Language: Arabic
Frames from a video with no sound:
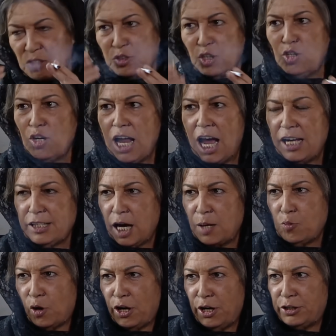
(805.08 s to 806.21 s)
قلت له لهذا
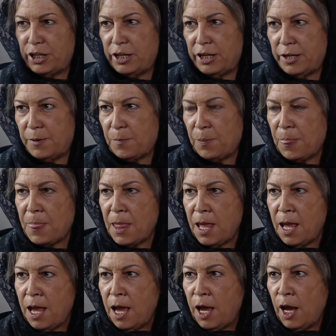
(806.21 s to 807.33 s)
ابو عقدين
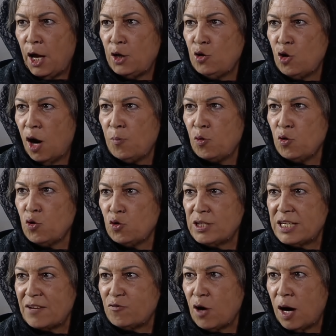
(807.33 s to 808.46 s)
انه ابو
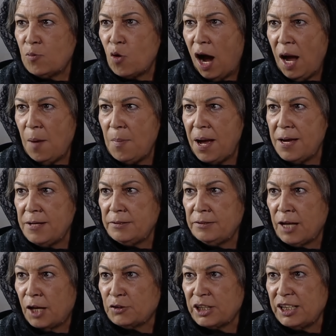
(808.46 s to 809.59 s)
يوسف وابو احمد
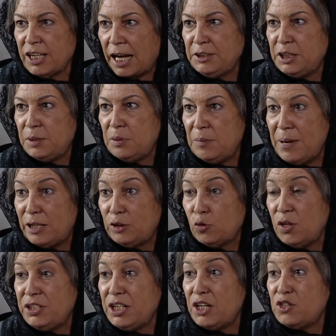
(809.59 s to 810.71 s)
ناطرين عندي بالبيت
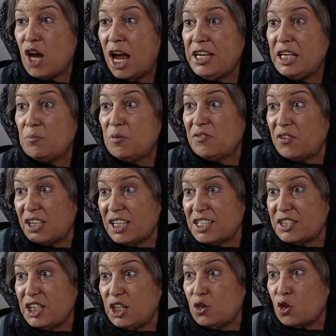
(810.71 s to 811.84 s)
وهن جايين من
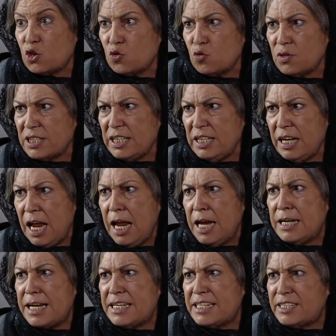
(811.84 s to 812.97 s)
فلسطين خصوصي
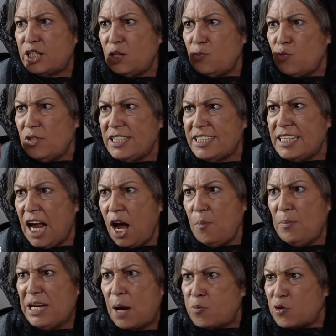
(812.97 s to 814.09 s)
ليستلموا السلاح
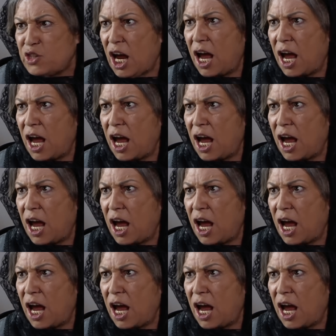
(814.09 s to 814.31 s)
من ابو